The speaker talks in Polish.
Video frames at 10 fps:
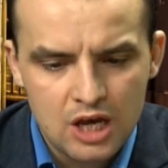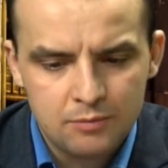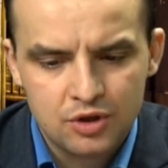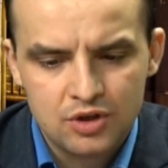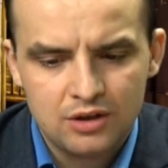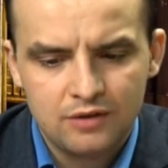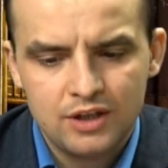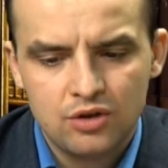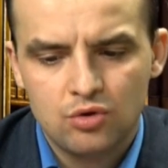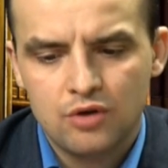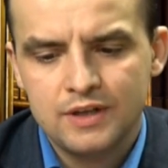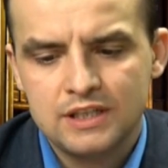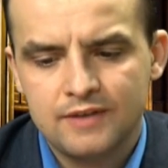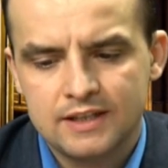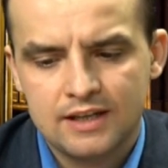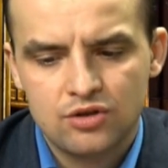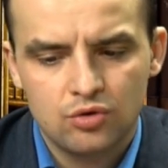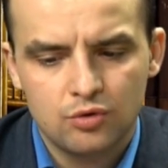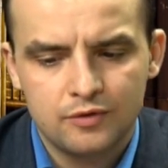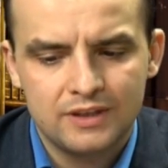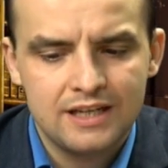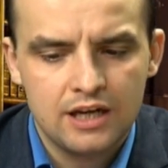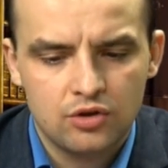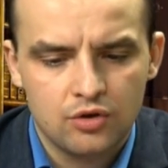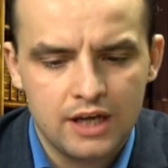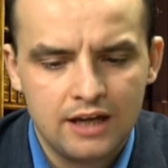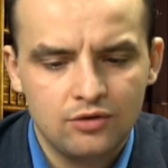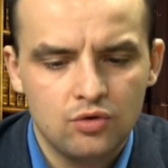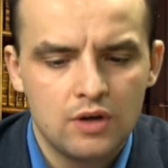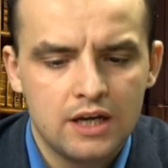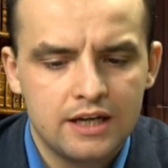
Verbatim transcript: prześladowanie duchowieństwa zarządów dyrektoriatu,